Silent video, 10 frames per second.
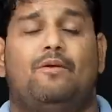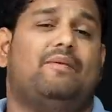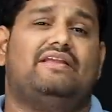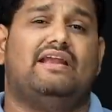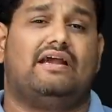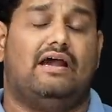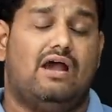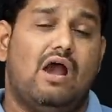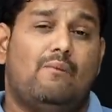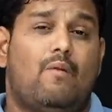ఇప్పుడు ప్రజెంట్గా
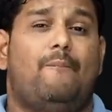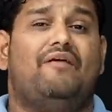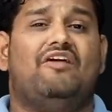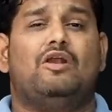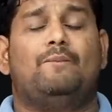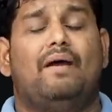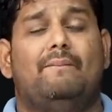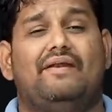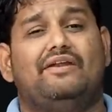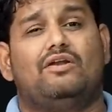ముప్పై వేల రూపాయల
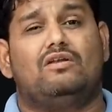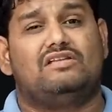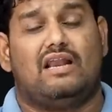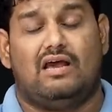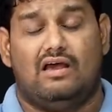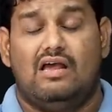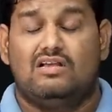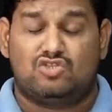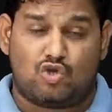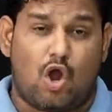బడ్జెట్లో చాలా
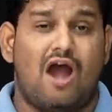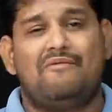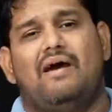స్ట్రాంగ్